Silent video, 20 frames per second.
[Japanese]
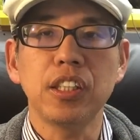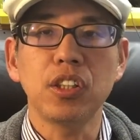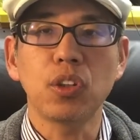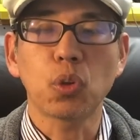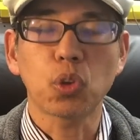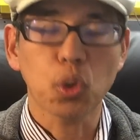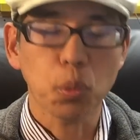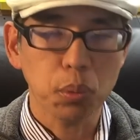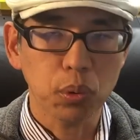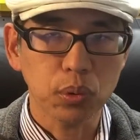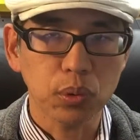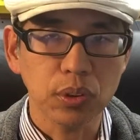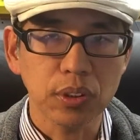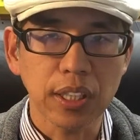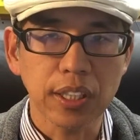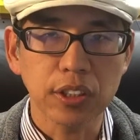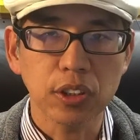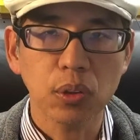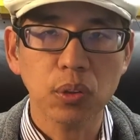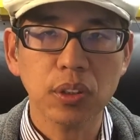ノートブックに
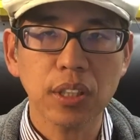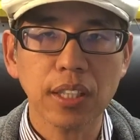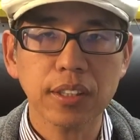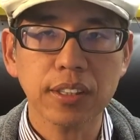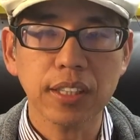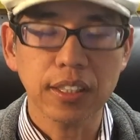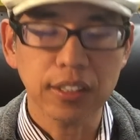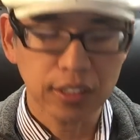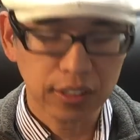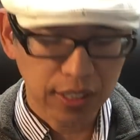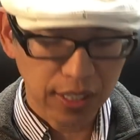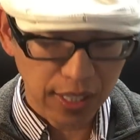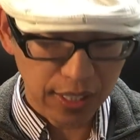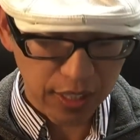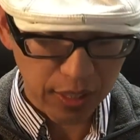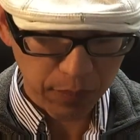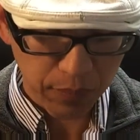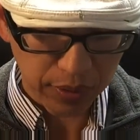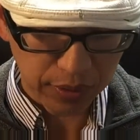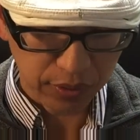は非常にたくさん使われ
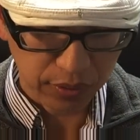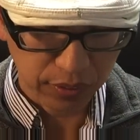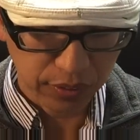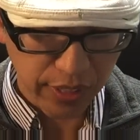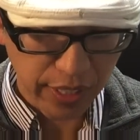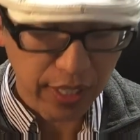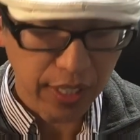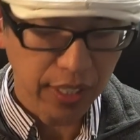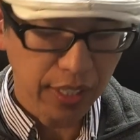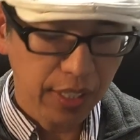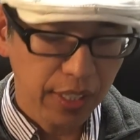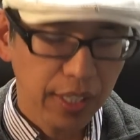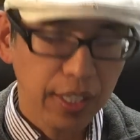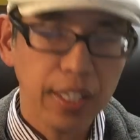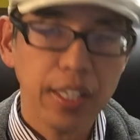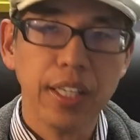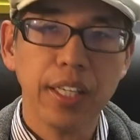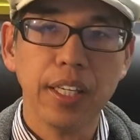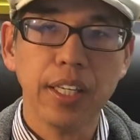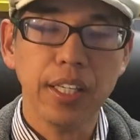てますので、
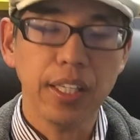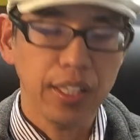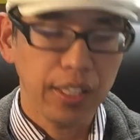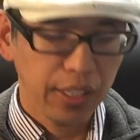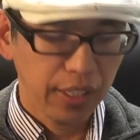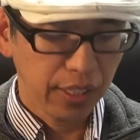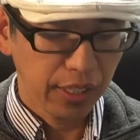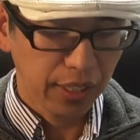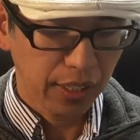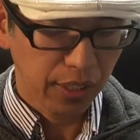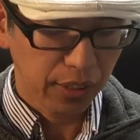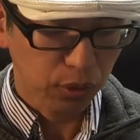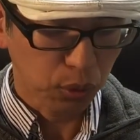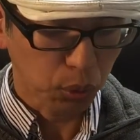えー、